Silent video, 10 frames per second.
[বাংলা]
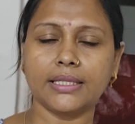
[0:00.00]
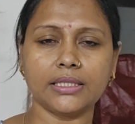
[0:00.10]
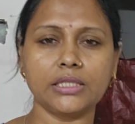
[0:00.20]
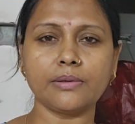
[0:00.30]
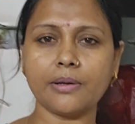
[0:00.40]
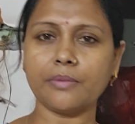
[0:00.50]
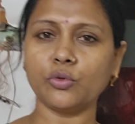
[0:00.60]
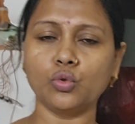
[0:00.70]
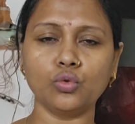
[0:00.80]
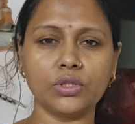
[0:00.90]
তার জন্য ভাবলাম
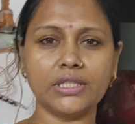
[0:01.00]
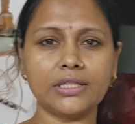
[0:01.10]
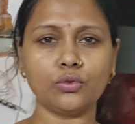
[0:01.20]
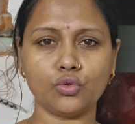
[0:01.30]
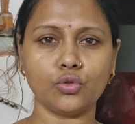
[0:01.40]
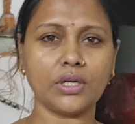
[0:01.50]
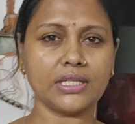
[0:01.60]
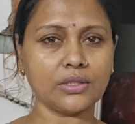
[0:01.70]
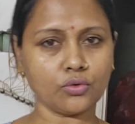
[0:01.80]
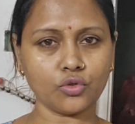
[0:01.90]
দুটো তিনটে তোষক
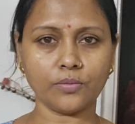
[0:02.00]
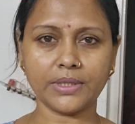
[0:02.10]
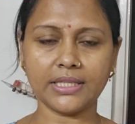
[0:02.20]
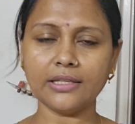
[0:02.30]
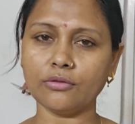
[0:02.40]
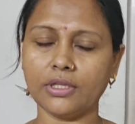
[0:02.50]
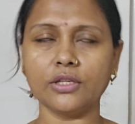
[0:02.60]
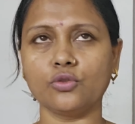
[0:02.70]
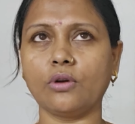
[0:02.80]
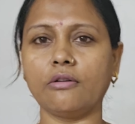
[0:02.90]
আছে তোষক পেতে দিই ওতেই
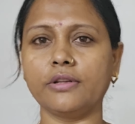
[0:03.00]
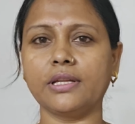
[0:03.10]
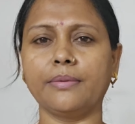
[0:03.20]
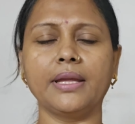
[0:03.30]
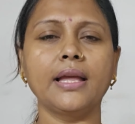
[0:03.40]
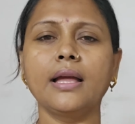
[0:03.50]
শোয়া হয়ে যাবে